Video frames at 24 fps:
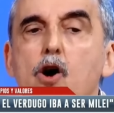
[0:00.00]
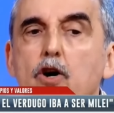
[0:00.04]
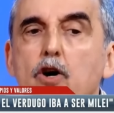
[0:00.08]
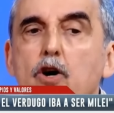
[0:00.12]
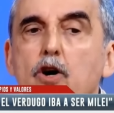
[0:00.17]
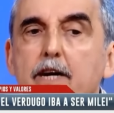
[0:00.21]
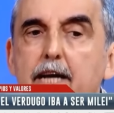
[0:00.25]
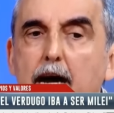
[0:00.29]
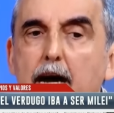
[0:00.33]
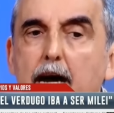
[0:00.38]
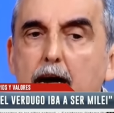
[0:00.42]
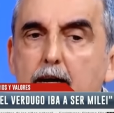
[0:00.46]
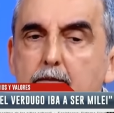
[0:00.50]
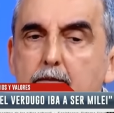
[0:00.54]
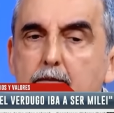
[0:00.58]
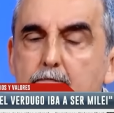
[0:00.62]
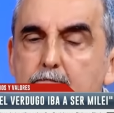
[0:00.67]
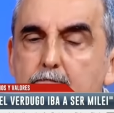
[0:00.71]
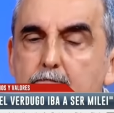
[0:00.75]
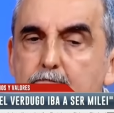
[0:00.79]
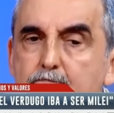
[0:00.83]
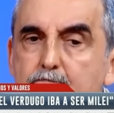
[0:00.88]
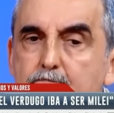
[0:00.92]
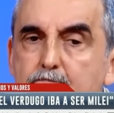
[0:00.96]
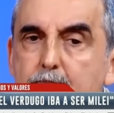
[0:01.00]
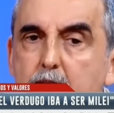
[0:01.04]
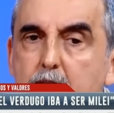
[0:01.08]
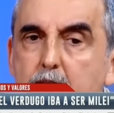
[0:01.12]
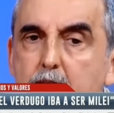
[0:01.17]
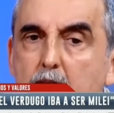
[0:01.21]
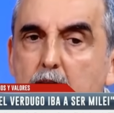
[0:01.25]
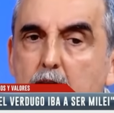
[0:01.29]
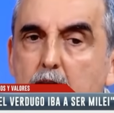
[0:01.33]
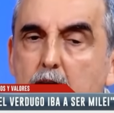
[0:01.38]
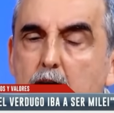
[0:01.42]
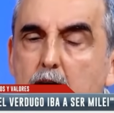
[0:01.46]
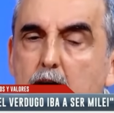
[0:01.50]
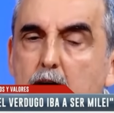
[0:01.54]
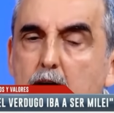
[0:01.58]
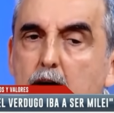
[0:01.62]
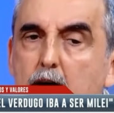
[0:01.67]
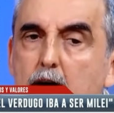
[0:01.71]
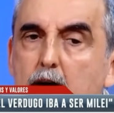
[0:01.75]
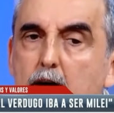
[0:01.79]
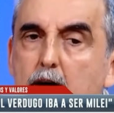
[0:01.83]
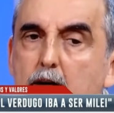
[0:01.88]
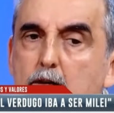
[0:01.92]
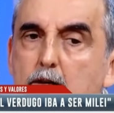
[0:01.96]
La principal
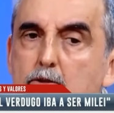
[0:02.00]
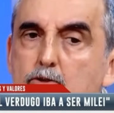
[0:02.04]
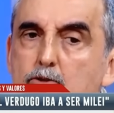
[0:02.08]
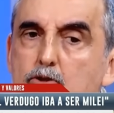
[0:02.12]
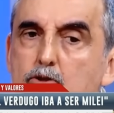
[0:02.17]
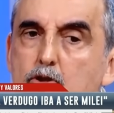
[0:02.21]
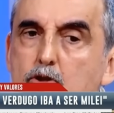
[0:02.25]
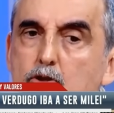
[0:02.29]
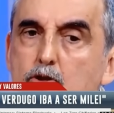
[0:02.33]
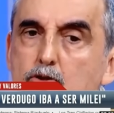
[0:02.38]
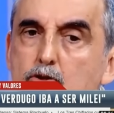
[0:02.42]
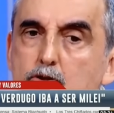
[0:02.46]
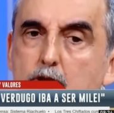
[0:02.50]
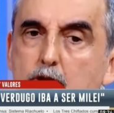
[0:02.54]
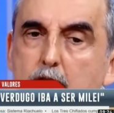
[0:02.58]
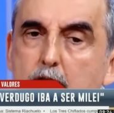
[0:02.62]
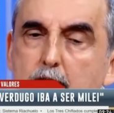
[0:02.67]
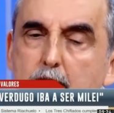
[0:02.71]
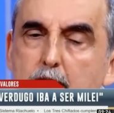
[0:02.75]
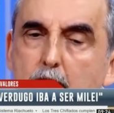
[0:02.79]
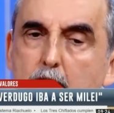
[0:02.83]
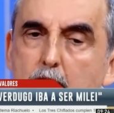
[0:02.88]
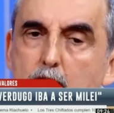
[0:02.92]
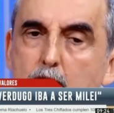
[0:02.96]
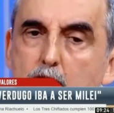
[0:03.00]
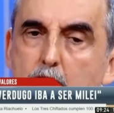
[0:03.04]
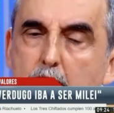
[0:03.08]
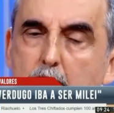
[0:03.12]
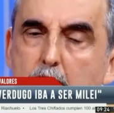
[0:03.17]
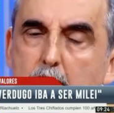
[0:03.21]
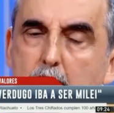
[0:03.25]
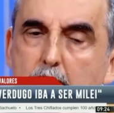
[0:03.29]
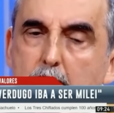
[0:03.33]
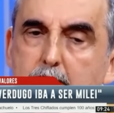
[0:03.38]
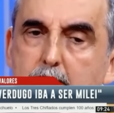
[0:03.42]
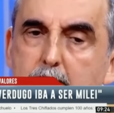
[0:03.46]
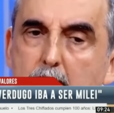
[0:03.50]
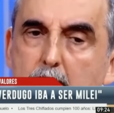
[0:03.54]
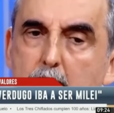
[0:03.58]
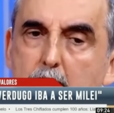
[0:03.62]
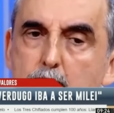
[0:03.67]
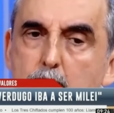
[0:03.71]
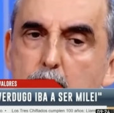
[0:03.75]
es que la búsqueda de la